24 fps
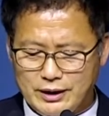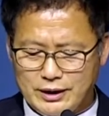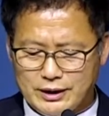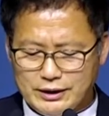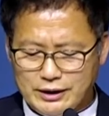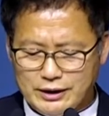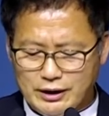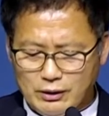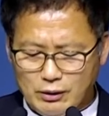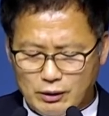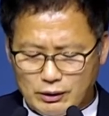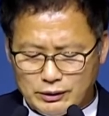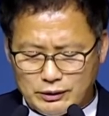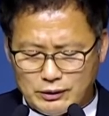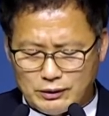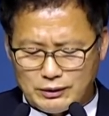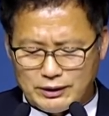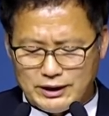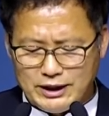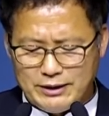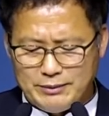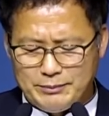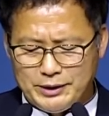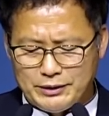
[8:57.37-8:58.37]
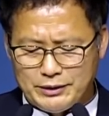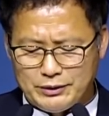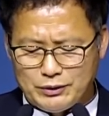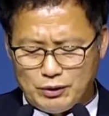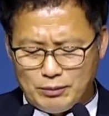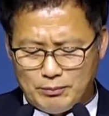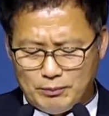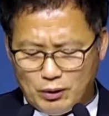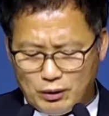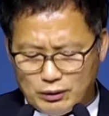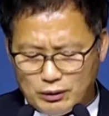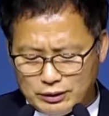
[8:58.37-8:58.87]
영혼도 내면도
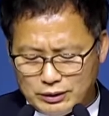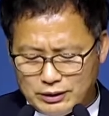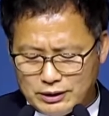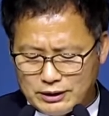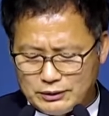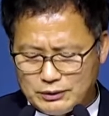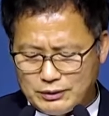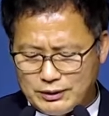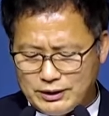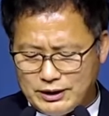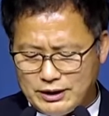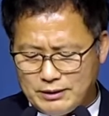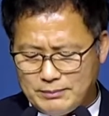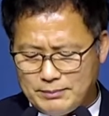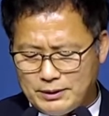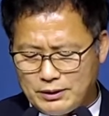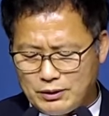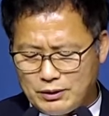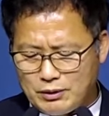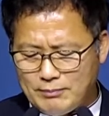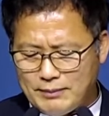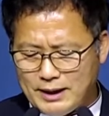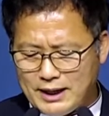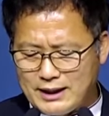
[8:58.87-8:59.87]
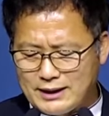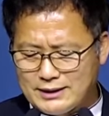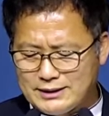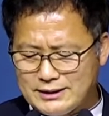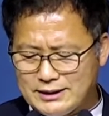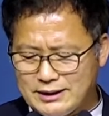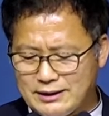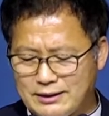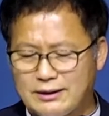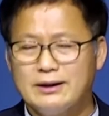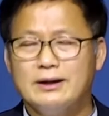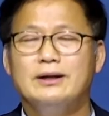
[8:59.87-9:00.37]
모든 것도 잃어버리고
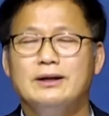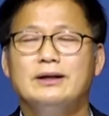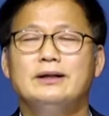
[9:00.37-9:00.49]
망가진